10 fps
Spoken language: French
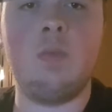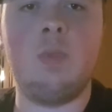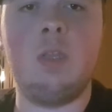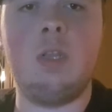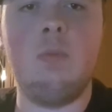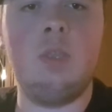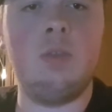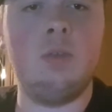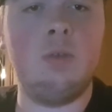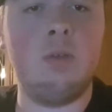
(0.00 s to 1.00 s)
peut-être limite
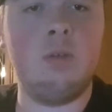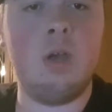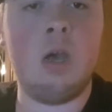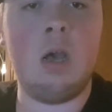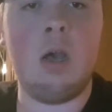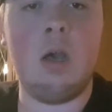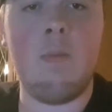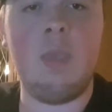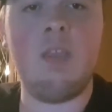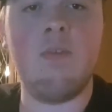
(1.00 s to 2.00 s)
à
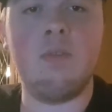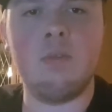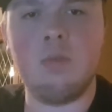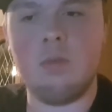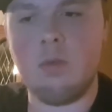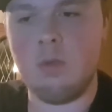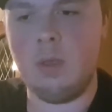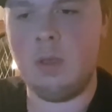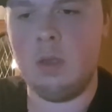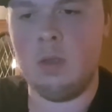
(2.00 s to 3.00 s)
main event,
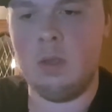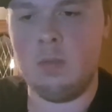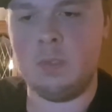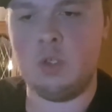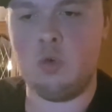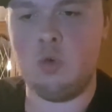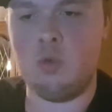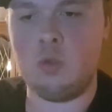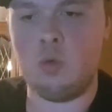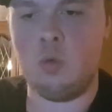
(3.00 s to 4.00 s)
hein, un petit show
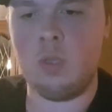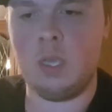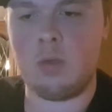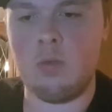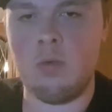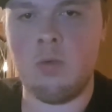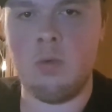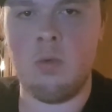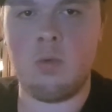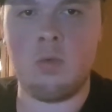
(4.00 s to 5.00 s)
secondaire
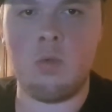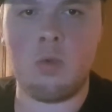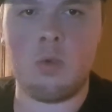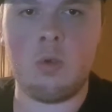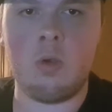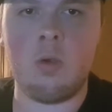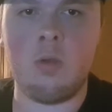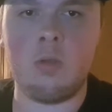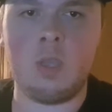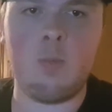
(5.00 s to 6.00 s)
qu'on
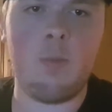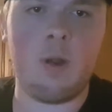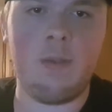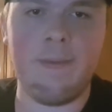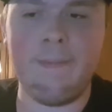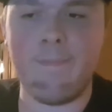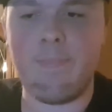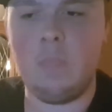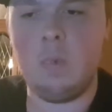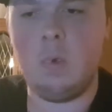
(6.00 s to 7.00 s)
entend très peu parler, hein,
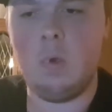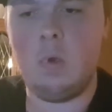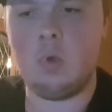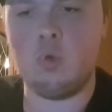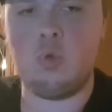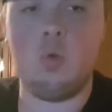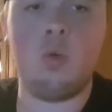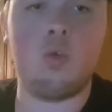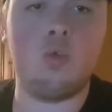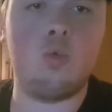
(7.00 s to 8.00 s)
que, ce
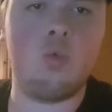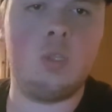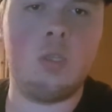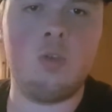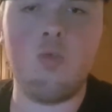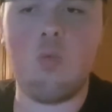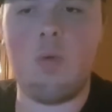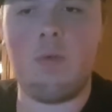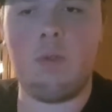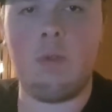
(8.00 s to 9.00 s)
soit, aux États-Unis ou en
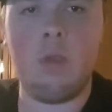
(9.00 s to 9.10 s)
France.